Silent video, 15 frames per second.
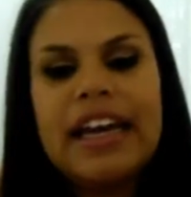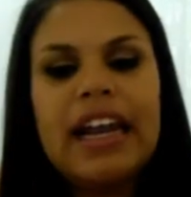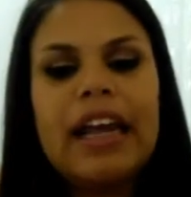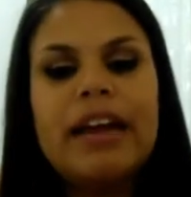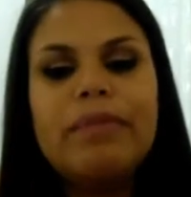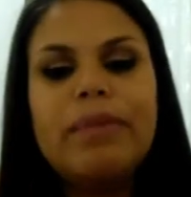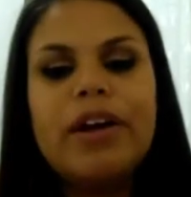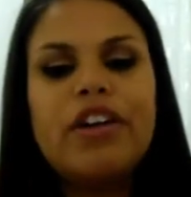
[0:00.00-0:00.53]

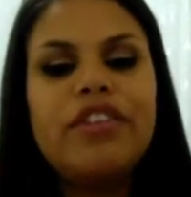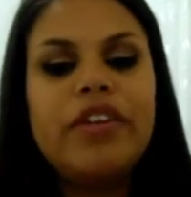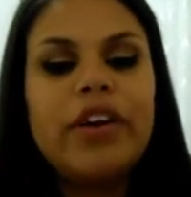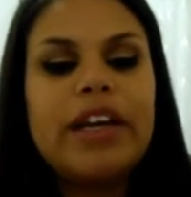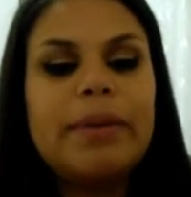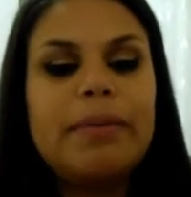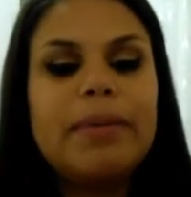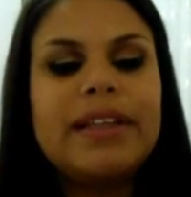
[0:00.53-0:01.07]
Ela pegou e falou
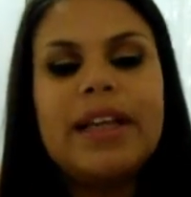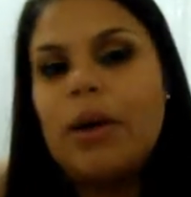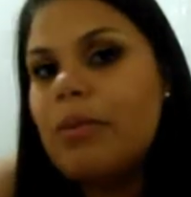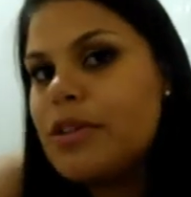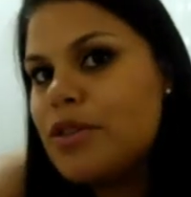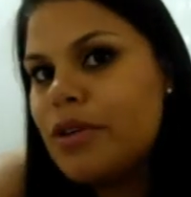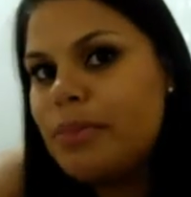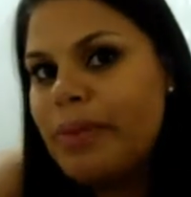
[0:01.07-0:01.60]
que ia me mandar
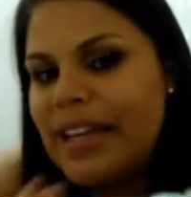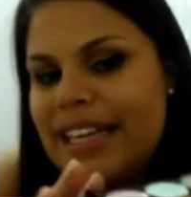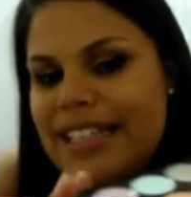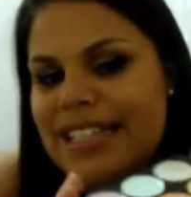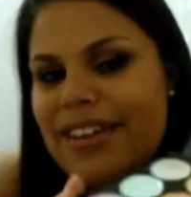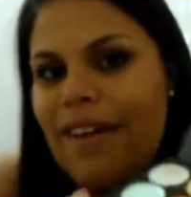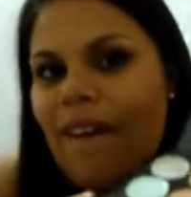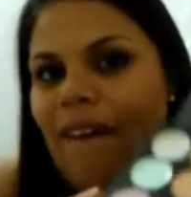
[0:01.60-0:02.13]
uma surpresa.